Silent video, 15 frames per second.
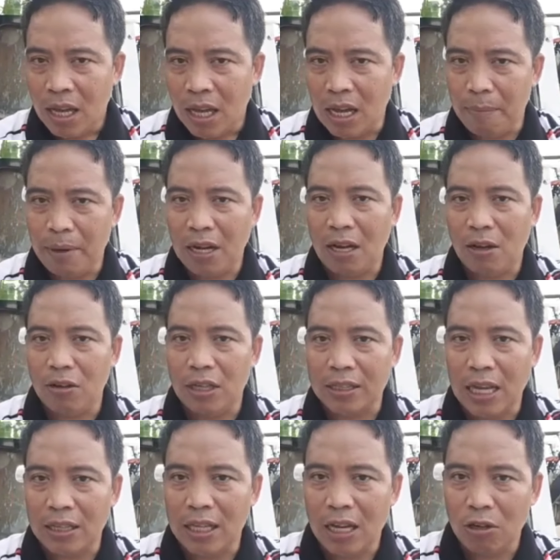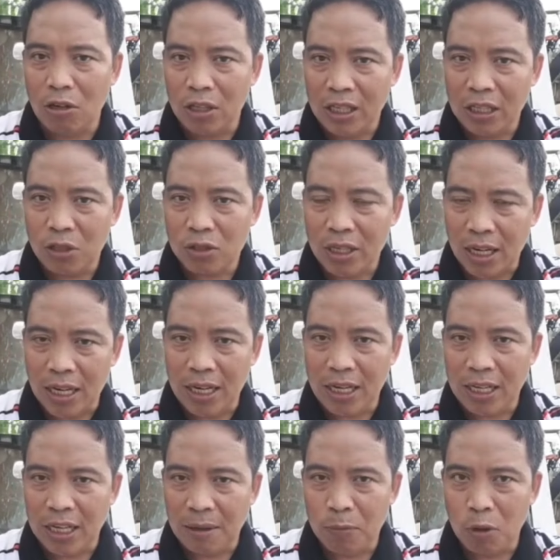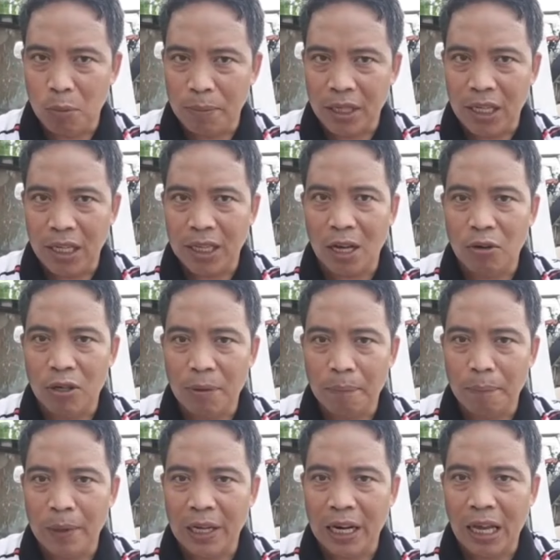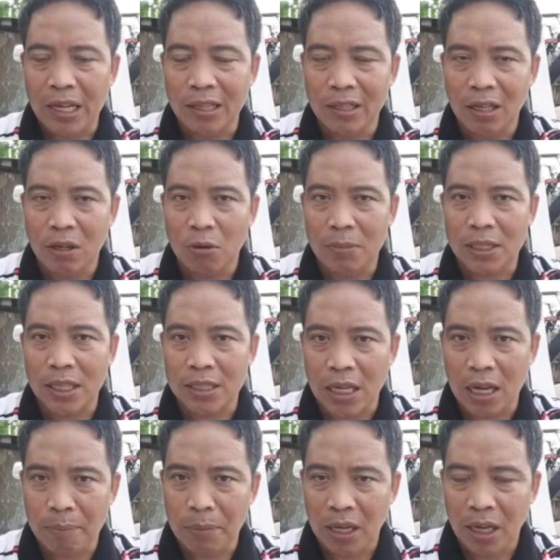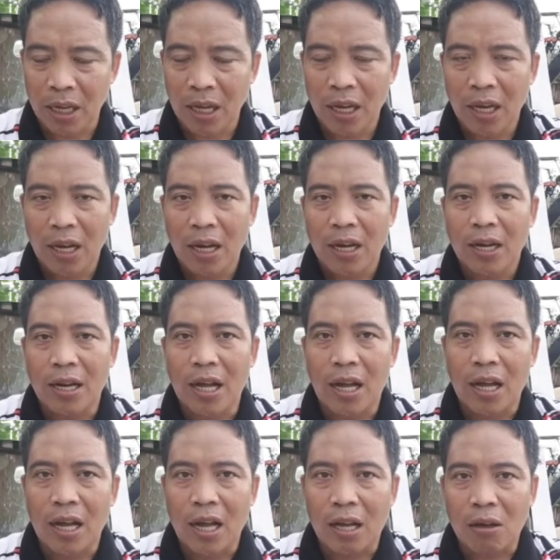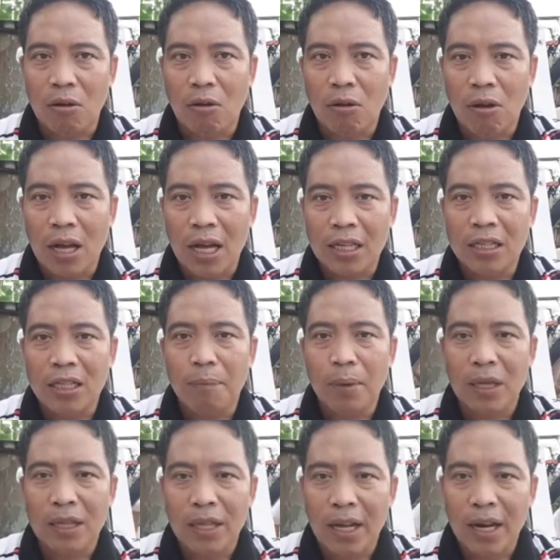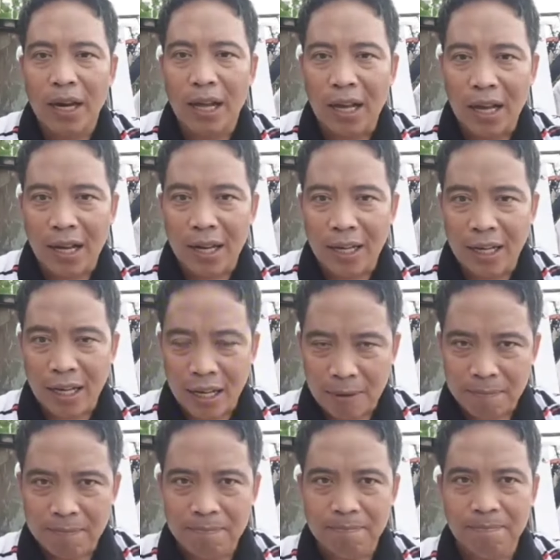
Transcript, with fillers: habang ako nagtatanggol dito sa kalingap, kumikita ako ng pera, hindi ko masasabi na ako ay defender ng Kalingap.